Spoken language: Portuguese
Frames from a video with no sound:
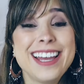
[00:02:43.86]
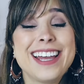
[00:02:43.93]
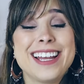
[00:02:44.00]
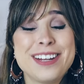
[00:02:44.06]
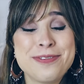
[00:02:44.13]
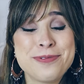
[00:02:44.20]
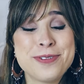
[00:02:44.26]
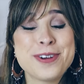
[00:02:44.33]

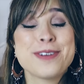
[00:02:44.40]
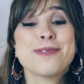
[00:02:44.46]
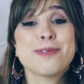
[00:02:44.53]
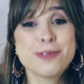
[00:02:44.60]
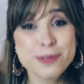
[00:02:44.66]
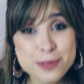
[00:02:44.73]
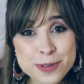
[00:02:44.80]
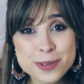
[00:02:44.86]
ele foi
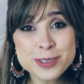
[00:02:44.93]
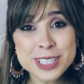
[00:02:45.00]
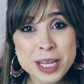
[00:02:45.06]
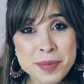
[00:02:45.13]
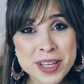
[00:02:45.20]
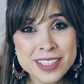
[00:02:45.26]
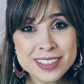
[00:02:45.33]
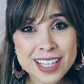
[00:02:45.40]

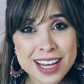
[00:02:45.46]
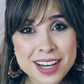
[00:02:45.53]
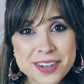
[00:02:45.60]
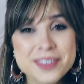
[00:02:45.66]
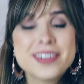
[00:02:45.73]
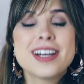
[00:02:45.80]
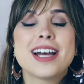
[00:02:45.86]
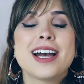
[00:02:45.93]

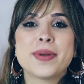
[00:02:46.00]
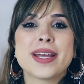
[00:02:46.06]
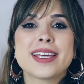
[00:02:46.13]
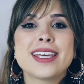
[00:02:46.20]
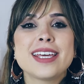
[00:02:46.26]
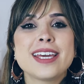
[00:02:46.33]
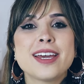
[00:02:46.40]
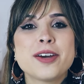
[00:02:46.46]
fundamental para
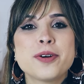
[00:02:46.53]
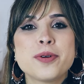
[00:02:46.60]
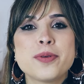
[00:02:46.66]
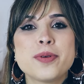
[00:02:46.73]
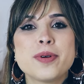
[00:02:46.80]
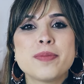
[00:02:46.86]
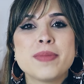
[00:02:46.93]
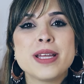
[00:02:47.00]
que
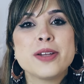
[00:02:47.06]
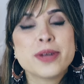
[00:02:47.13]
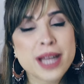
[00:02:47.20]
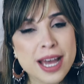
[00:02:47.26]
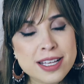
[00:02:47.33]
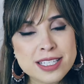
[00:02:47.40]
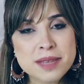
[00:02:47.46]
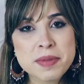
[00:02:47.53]
eu
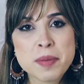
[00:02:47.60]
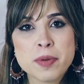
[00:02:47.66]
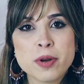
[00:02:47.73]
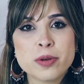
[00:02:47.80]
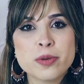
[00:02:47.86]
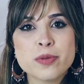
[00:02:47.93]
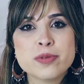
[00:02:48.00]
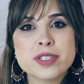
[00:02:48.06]
melhorasse a minha
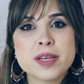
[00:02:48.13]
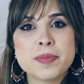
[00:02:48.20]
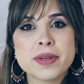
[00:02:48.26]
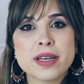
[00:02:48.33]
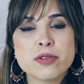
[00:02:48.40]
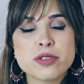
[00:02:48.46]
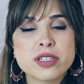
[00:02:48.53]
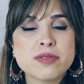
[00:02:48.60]
pronúncia, para
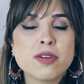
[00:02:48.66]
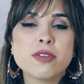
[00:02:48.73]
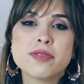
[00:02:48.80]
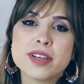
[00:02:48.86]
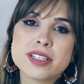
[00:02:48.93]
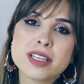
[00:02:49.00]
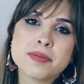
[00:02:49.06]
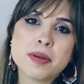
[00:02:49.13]
que eu
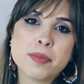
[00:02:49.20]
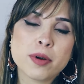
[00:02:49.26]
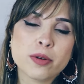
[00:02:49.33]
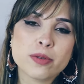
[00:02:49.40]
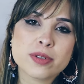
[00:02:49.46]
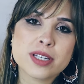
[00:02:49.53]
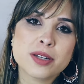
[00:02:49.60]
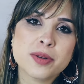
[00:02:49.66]
desenvolvesse a minha
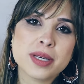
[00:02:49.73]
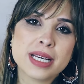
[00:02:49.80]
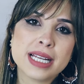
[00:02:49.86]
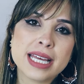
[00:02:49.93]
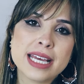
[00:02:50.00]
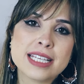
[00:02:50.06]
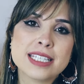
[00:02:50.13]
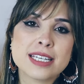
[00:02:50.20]
pronúncia no
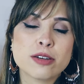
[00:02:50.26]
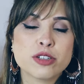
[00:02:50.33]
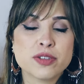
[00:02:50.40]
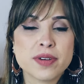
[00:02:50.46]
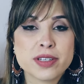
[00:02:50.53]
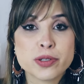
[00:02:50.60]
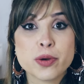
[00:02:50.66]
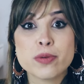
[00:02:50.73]
inglês e que eu
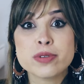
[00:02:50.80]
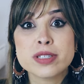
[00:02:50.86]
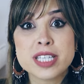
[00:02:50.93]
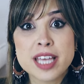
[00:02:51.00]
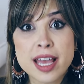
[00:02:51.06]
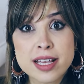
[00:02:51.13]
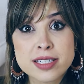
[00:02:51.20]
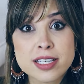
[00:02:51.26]
tivesse
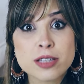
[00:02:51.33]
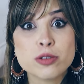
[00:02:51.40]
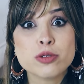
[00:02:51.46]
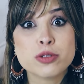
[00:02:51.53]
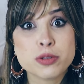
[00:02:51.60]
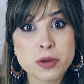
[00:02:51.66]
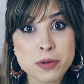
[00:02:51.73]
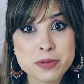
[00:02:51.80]
consciência
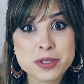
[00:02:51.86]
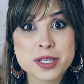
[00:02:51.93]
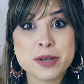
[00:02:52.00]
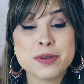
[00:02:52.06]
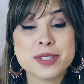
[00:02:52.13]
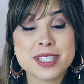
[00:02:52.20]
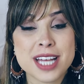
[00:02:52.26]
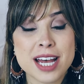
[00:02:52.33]
dos sons que
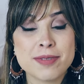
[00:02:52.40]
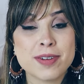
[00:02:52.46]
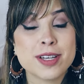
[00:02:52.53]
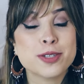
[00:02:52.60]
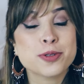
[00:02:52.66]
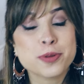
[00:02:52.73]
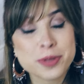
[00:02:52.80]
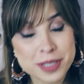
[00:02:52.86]
eu estava
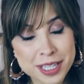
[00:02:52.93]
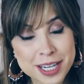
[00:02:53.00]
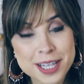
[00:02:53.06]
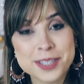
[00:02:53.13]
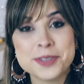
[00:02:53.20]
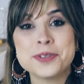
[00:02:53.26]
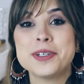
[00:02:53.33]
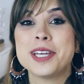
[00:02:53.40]

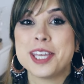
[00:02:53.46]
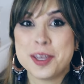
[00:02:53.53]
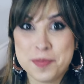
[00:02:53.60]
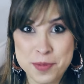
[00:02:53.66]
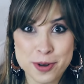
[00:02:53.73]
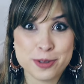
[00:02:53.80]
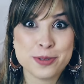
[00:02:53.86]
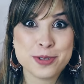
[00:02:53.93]
escutando e
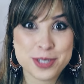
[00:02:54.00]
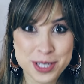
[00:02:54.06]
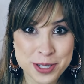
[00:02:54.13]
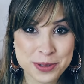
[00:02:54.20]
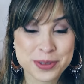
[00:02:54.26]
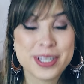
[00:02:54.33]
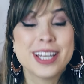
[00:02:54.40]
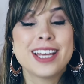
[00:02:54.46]

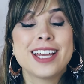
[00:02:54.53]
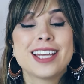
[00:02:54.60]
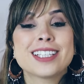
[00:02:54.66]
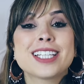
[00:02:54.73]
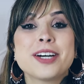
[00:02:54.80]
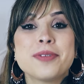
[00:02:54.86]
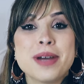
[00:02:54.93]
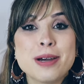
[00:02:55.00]
produzindo.
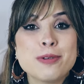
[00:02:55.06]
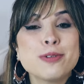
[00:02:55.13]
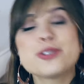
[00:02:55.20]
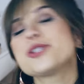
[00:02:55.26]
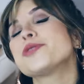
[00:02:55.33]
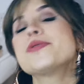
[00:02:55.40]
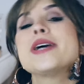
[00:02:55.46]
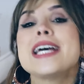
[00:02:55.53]
Então é
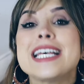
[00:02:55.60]
útil?